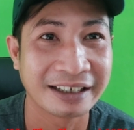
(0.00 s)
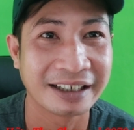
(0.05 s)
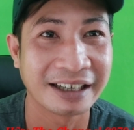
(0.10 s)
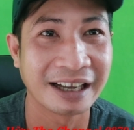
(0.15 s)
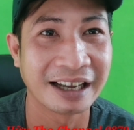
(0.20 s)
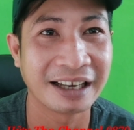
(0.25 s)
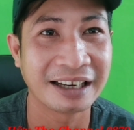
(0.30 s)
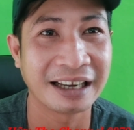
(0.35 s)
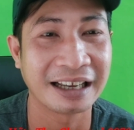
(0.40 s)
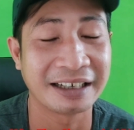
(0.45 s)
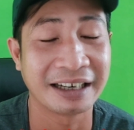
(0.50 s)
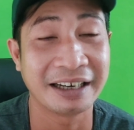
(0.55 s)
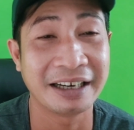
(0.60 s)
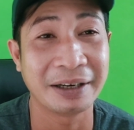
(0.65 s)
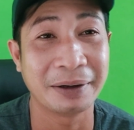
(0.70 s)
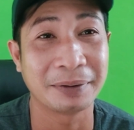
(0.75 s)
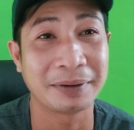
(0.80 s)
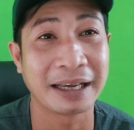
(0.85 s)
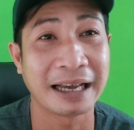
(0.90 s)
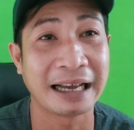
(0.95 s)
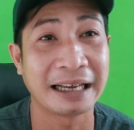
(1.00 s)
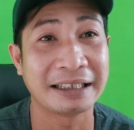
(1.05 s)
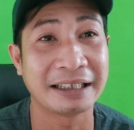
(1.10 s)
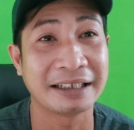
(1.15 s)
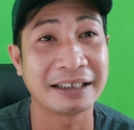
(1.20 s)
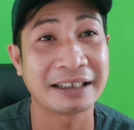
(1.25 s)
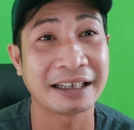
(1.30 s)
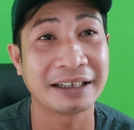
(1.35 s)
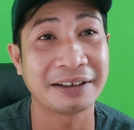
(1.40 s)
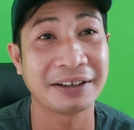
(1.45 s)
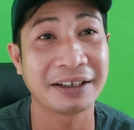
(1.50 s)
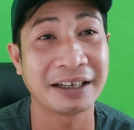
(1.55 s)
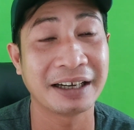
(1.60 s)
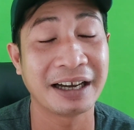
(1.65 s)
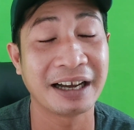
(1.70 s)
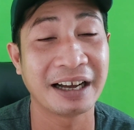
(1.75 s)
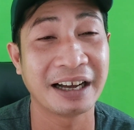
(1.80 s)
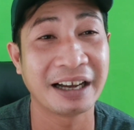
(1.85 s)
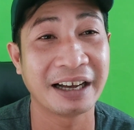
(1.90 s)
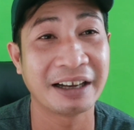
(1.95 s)
Đó là để điều tra những cái
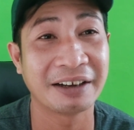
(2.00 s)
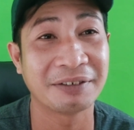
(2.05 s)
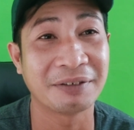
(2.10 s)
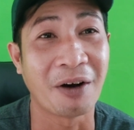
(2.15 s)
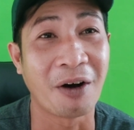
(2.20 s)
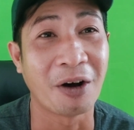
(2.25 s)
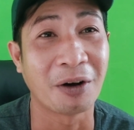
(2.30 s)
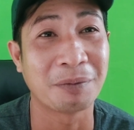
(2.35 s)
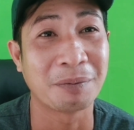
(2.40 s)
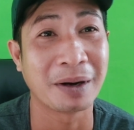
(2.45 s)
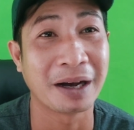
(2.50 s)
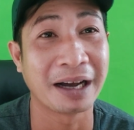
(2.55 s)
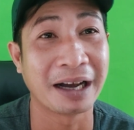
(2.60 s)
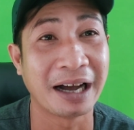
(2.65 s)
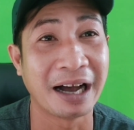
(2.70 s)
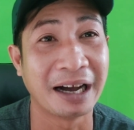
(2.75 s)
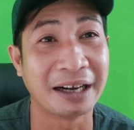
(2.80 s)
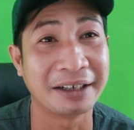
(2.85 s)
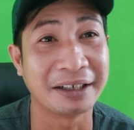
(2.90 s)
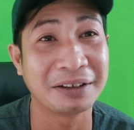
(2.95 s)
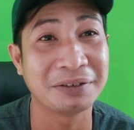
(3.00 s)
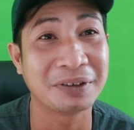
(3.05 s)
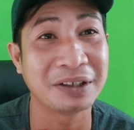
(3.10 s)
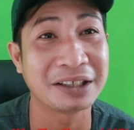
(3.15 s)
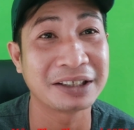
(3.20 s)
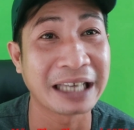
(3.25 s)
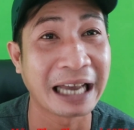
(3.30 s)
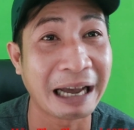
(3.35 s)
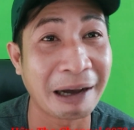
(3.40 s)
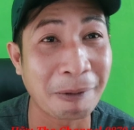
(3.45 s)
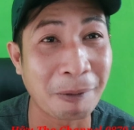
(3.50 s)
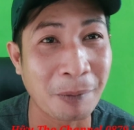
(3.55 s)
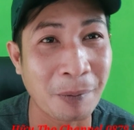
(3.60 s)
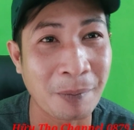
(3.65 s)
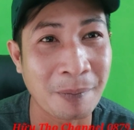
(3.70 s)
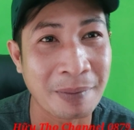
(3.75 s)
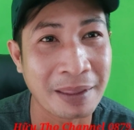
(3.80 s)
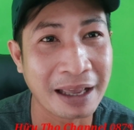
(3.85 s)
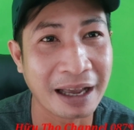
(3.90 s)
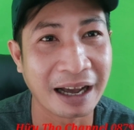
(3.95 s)
bọn mà ở đứng phía sau
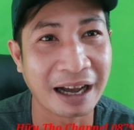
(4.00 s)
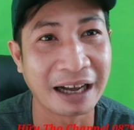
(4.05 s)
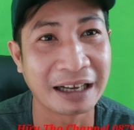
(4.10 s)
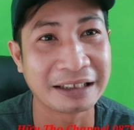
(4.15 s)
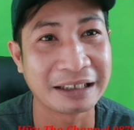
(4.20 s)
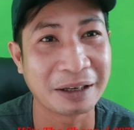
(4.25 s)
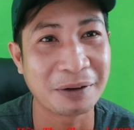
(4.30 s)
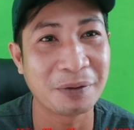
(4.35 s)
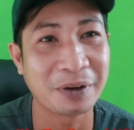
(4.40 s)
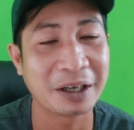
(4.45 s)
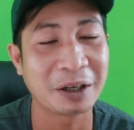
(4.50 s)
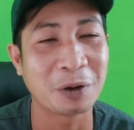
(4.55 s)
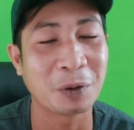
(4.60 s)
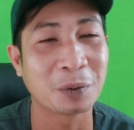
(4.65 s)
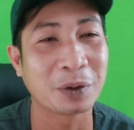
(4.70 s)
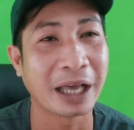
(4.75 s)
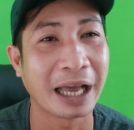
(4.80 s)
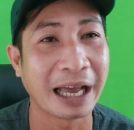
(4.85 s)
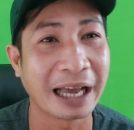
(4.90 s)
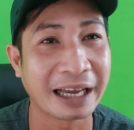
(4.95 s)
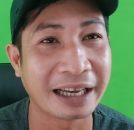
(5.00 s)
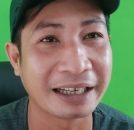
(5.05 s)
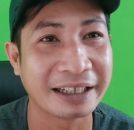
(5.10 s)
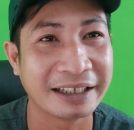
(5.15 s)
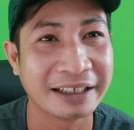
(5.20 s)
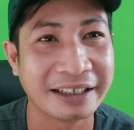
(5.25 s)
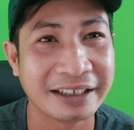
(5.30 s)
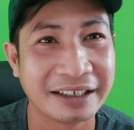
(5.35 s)
à, chỉ vì cô ta.